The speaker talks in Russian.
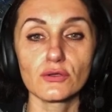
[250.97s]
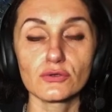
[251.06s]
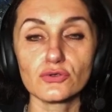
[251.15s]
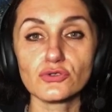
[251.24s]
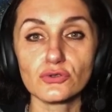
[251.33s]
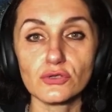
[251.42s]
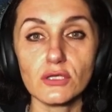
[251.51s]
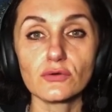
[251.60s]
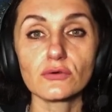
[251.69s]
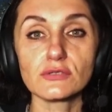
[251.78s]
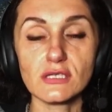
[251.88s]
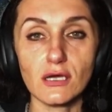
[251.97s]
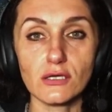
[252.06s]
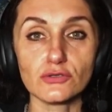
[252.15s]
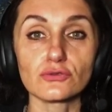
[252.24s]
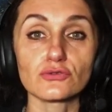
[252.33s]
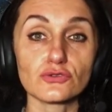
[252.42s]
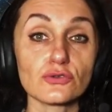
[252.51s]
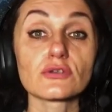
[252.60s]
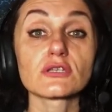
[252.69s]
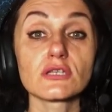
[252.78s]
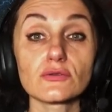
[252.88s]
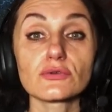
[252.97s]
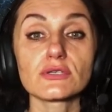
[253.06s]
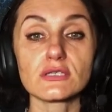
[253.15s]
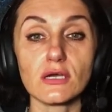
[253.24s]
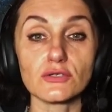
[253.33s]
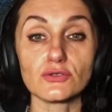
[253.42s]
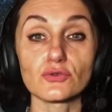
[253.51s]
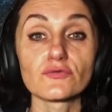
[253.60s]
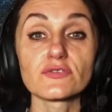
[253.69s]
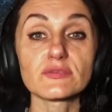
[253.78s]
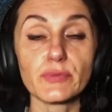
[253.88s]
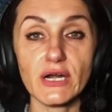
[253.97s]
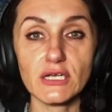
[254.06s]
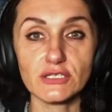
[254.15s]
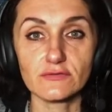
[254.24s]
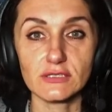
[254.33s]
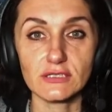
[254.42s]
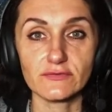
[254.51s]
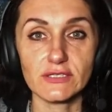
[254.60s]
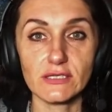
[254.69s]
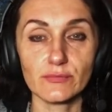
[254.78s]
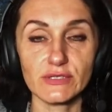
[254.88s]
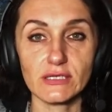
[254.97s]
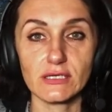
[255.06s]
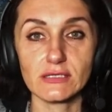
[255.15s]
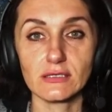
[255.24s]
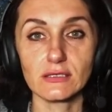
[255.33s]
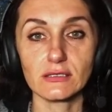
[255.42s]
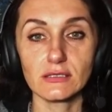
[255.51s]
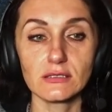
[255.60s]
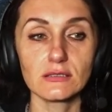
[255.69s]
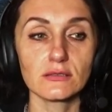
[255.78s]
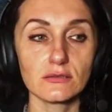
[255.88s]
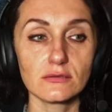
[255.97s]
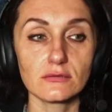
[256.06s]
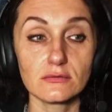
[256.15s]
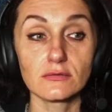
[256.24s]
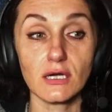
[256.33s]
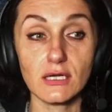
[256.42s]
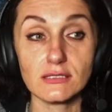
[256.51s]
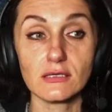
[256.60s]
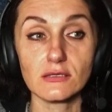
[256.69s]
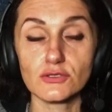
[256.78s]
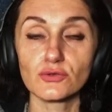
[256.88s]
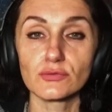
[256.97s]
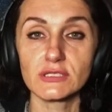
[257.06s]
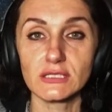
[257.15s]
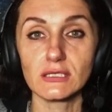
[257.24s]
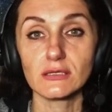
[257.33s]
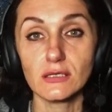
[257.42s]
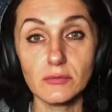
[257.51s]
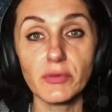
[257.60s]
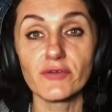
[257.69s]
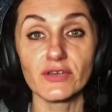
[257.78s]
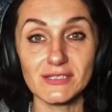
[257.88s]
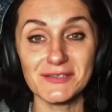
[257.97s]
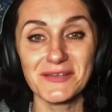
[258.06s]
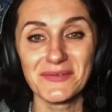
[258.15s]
то, что дано, скажут, то, что не дано, не скажут. Но вы спрашиваете все обязательно. И э, оказалось, что мы с Ариной повязаны